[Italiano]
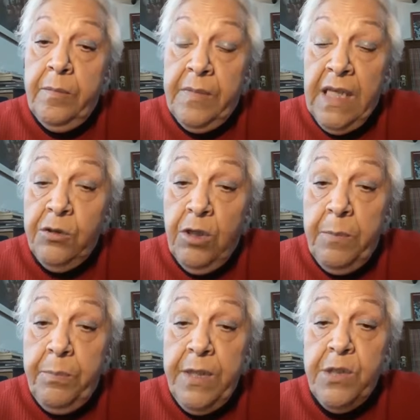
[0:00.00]
tanto
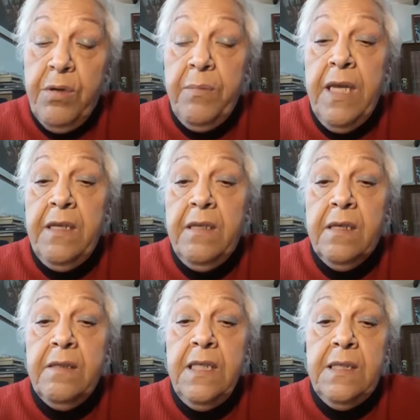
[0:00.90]
che per i suoi meriti
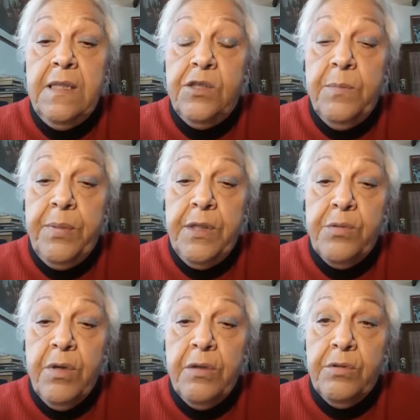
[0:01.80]
artistici e per i
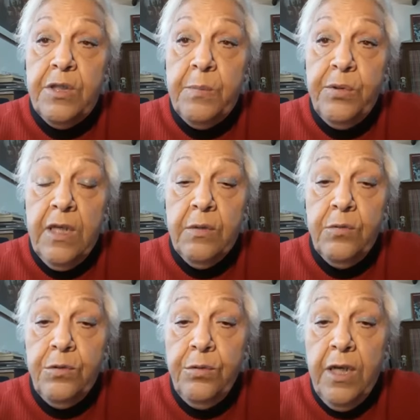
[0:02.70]
suoi contributi alla
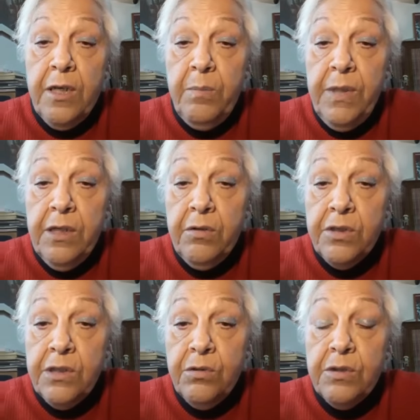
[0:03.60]
cultura nel
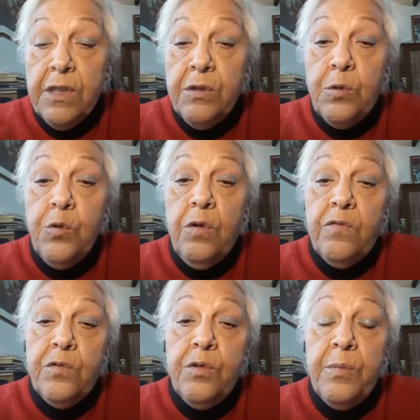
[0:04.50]
1981
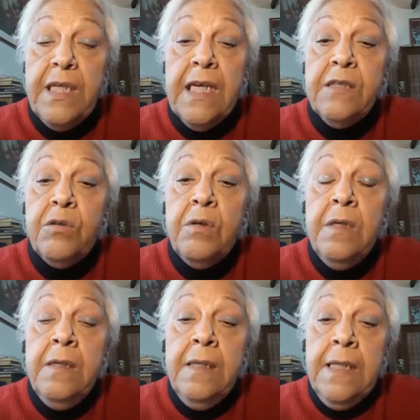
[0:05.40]
fu nominato
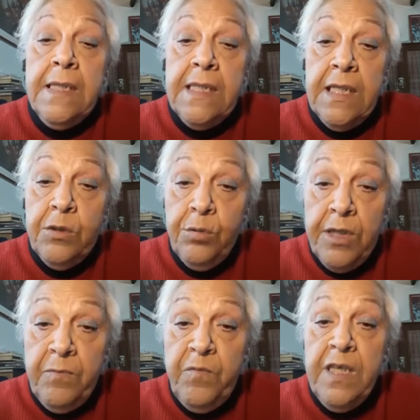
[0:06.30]

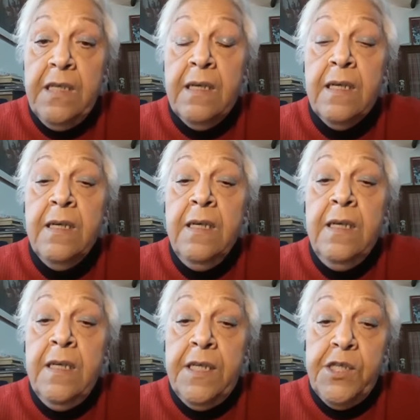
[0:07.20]
senatore a vita,
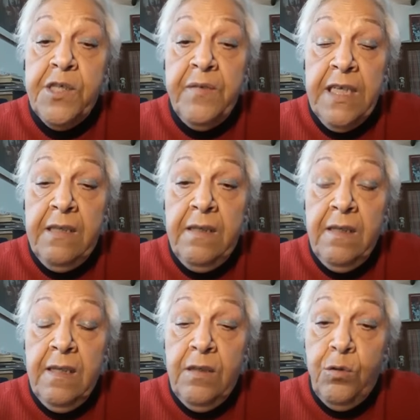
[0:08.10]

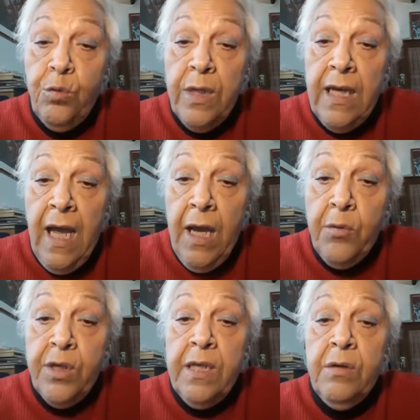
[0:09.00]
ricevette due
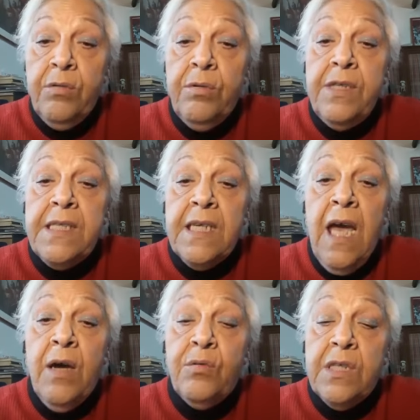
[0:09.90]
lauree honoris
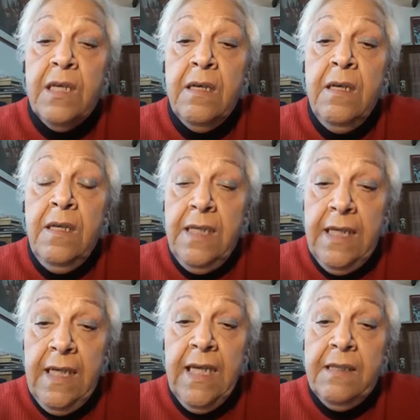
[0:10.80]
causa
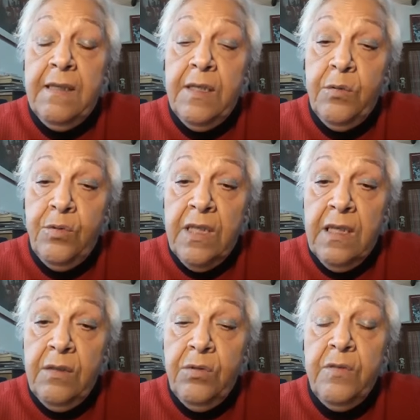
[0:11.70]
in lettere, una
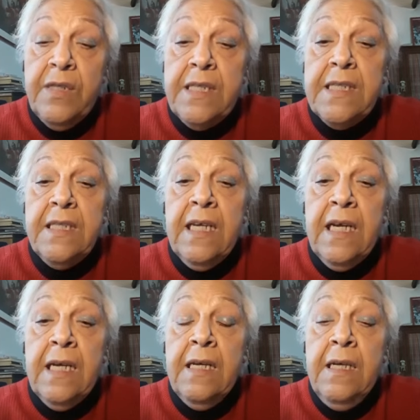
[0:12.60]

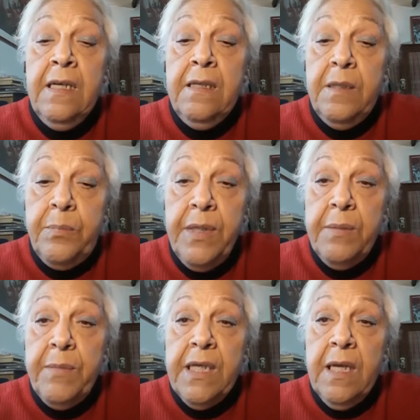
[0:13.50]
dall'Università di
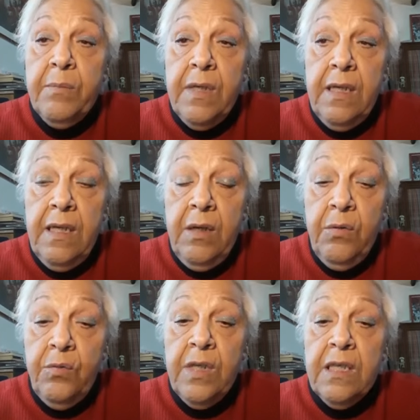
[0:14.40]
Birmingham e
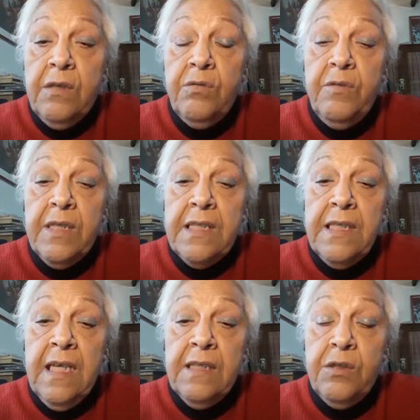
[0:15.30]
una
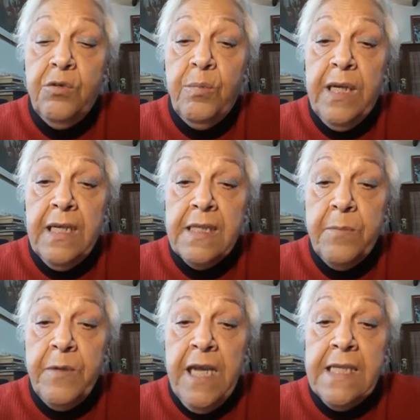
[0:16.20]
dall'Università di Roma La
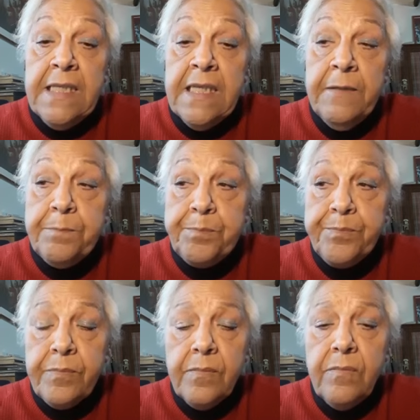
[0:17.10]
Sapienza.
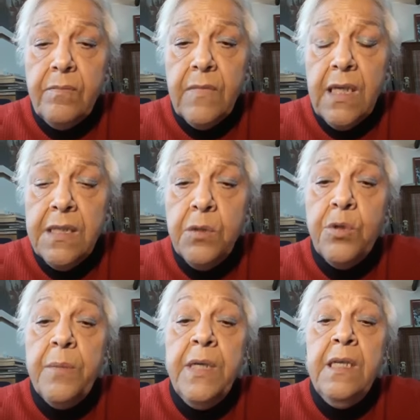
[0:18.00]

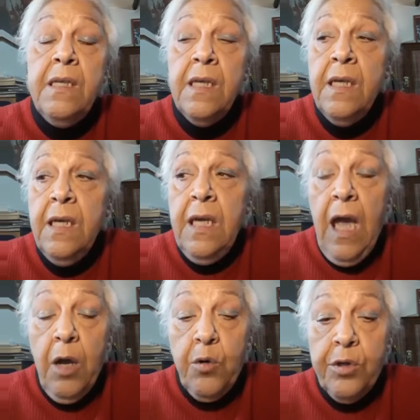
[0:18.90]
Sicuramente
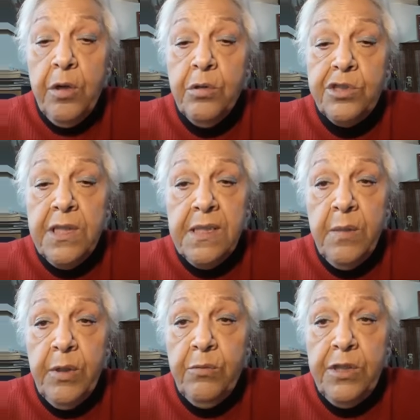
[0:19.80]
ancora oggi
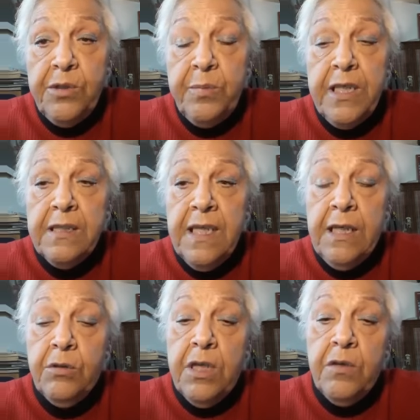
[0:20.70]
assieme a Luigi
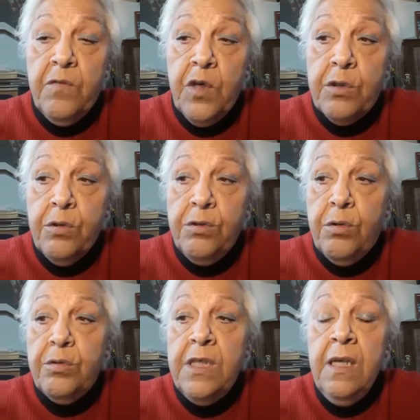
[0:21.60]
Pirandello, Dario Fo e
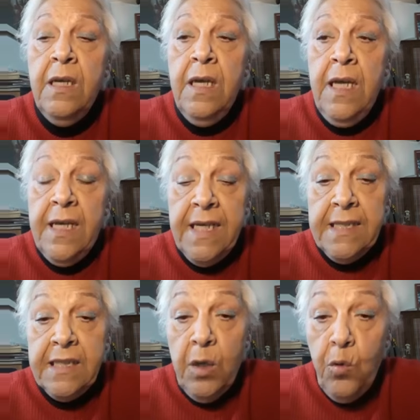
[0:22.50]
Goldoni
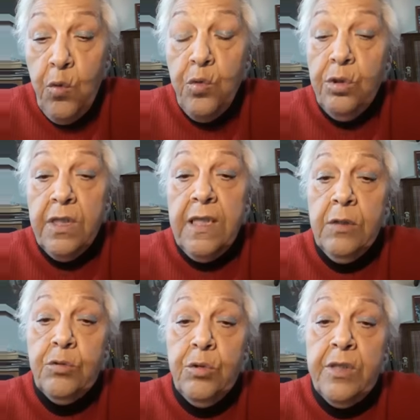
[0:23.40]
resta uno degli
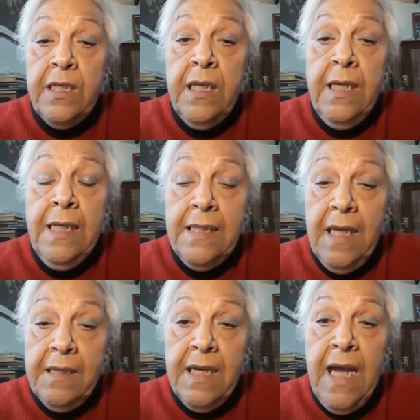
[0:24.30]
autori
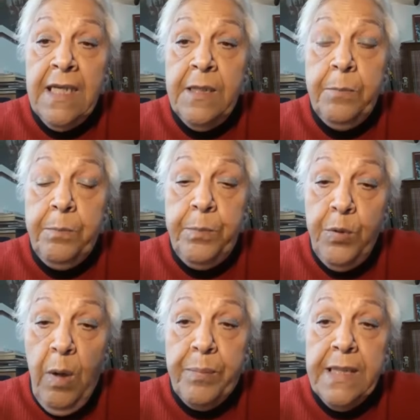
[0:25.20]
teatrali
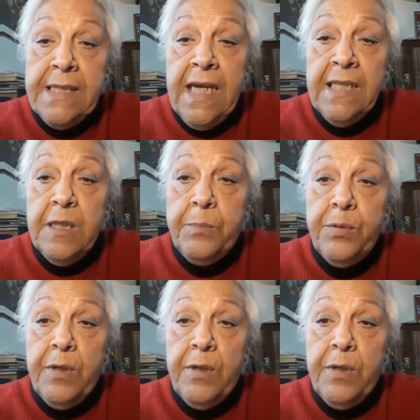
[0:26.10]
più apprezzati e più